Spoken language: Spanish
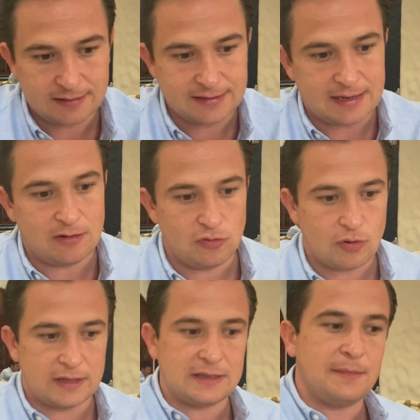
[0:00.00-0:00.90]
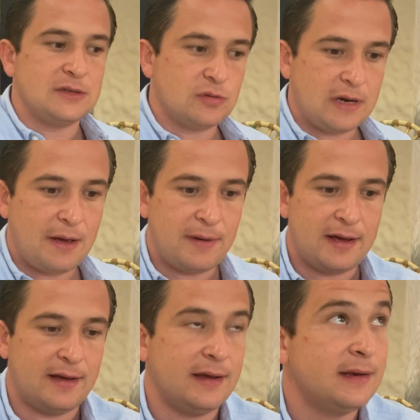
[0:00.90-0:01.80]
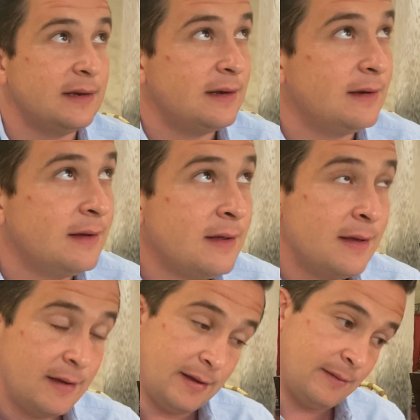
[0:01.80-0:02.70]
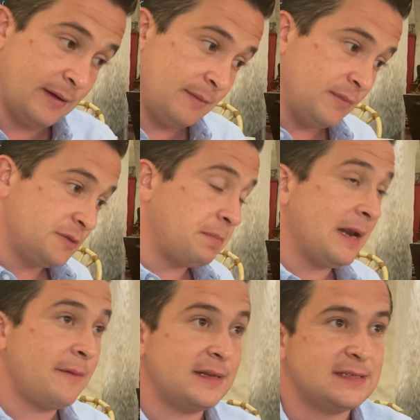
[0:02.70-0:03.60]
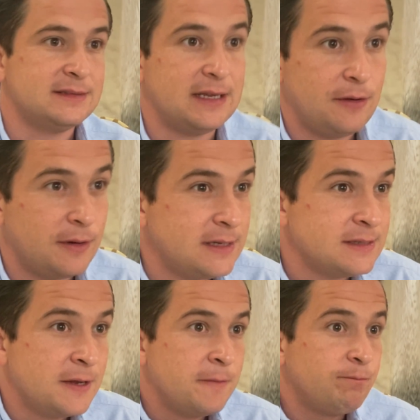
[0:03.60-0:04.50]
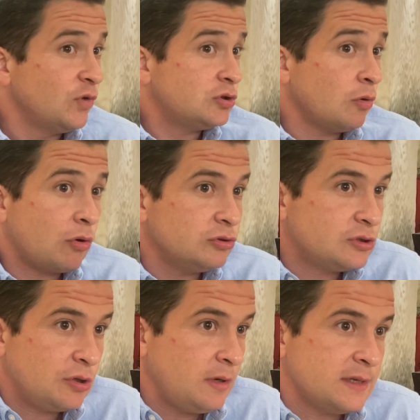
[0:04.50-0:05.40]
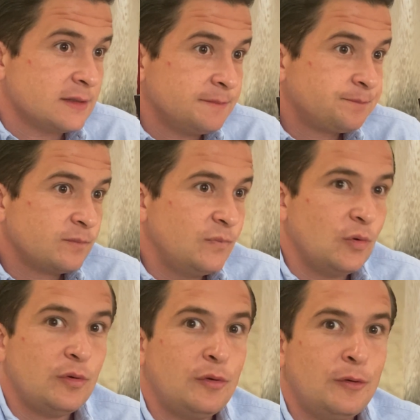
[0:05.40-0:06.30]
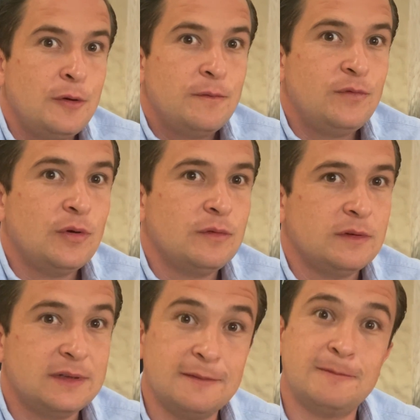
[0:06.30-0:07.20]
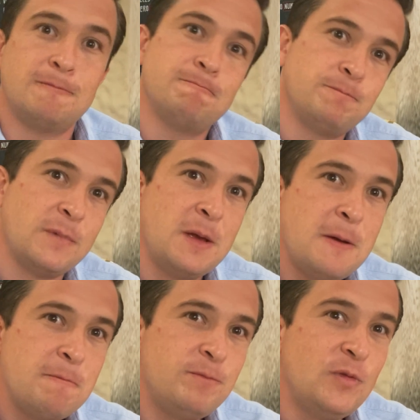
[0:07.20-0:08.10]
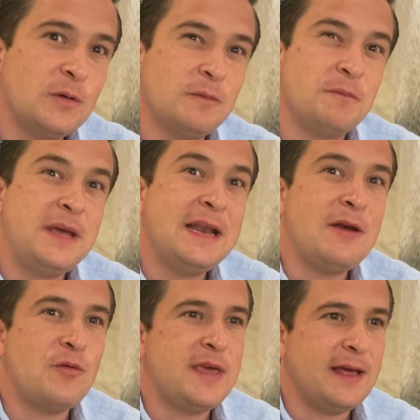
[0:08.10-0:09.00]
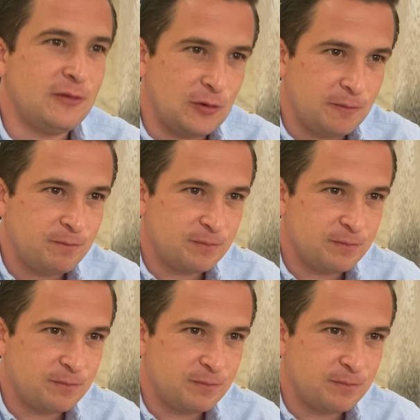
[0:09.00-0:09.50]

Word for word: ya lo que te mencionaba en, el, en, mis palabras anteriores, no son condiciones, no, no, no vienen oyendo